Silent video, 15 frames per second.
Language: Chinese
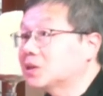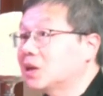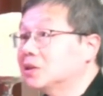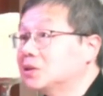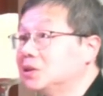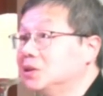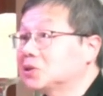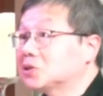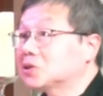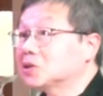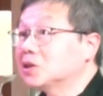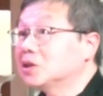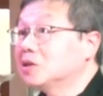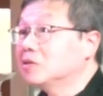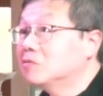帝是
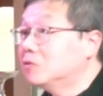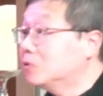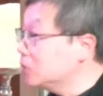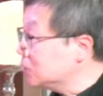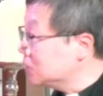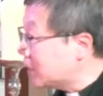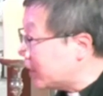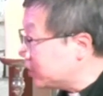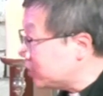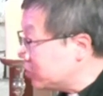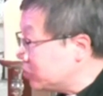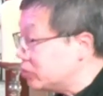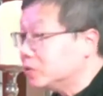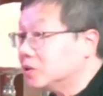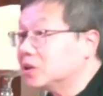无论男的
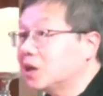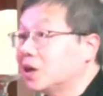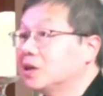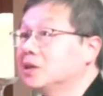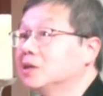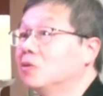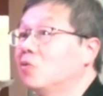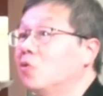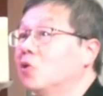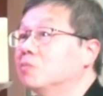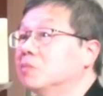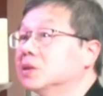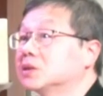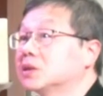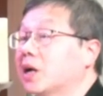女的，我
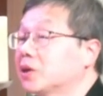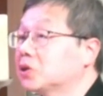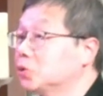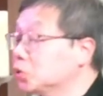们他都是